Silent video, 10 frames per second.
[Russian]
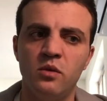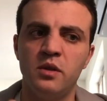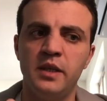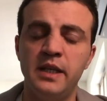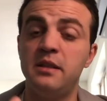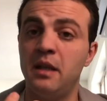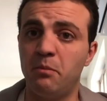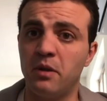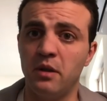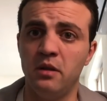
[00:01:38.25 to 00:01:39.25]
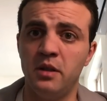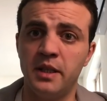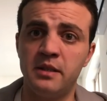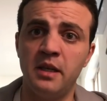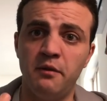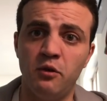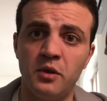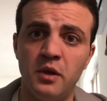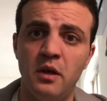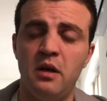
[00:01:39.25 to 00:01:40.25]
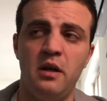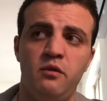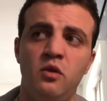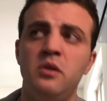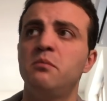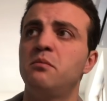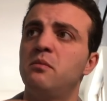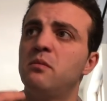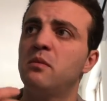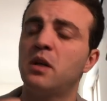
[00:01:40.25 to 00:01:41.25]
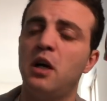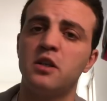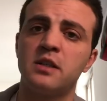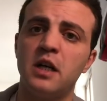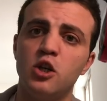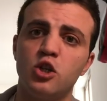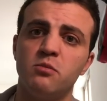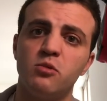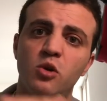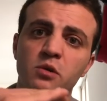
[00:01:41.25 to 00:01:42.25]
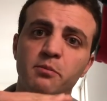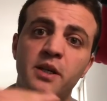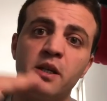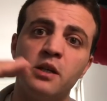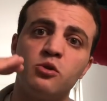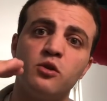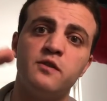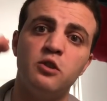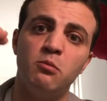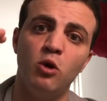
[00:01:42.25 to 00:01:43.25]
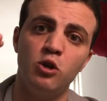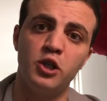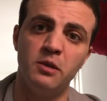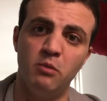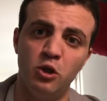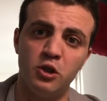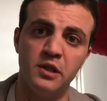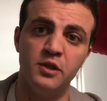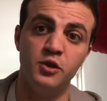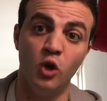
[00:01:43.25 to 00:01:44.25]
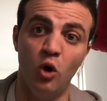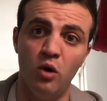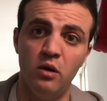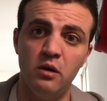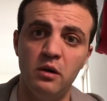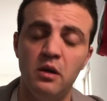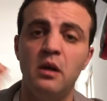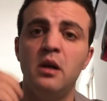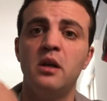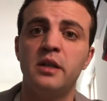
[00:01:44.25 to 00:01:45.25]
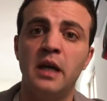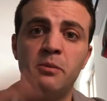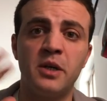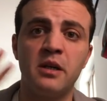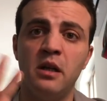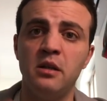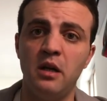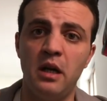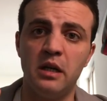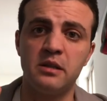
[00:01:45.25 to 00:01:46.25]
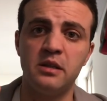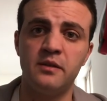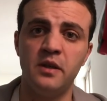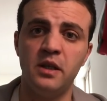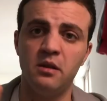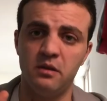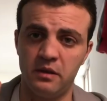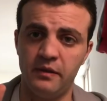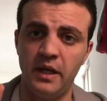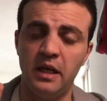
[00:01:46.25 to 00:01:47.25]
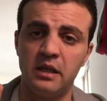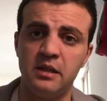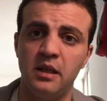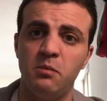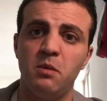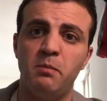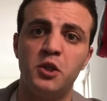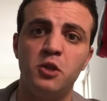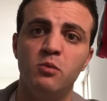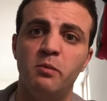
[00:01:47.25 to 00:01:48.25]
Есть Apple, есть iPhone. iPhone с каждым годом продается все больше и больше. Но я продал акции свои, э, свои акции Apple. Почему?